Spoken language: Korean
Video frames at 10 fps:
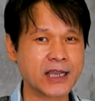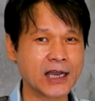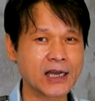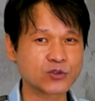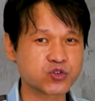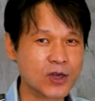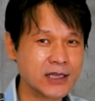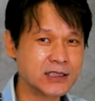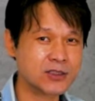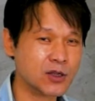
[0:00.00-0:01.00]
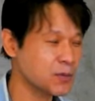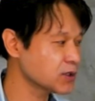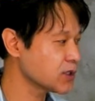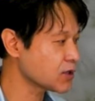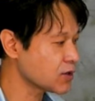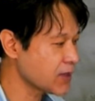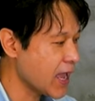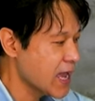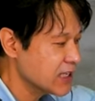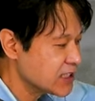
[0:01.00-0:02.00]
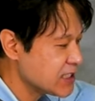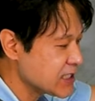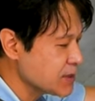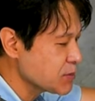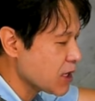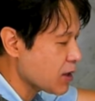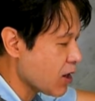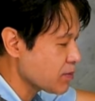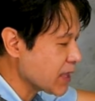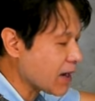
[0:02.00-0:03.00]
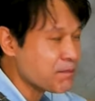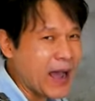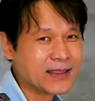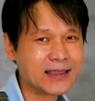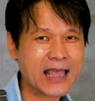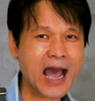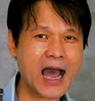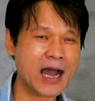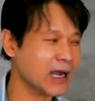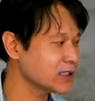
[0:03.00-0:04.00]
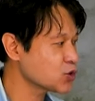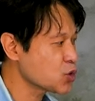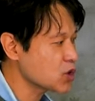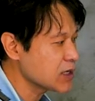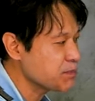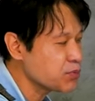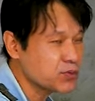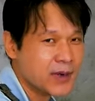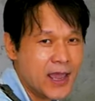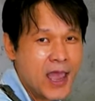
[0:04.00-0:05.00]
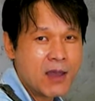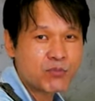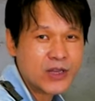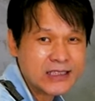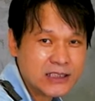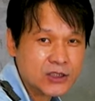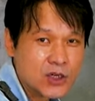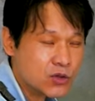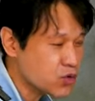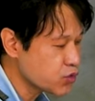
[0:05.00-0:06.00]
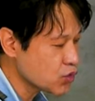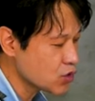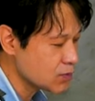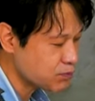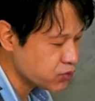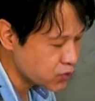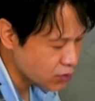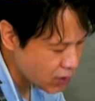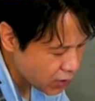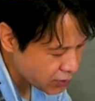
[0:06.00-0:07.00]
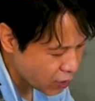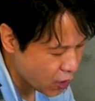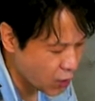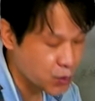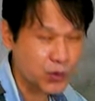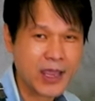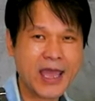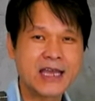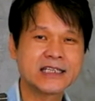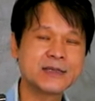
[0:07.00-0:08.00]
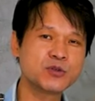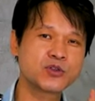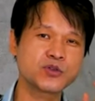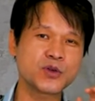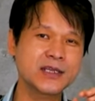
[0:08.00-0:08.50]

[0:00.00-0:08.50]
제가 두 가지를 설명드릴 건데 지금처럼 딱 맞닿아 가지고 끝부분에 프린즈, 수술을 풀어서 이렇게 입을 수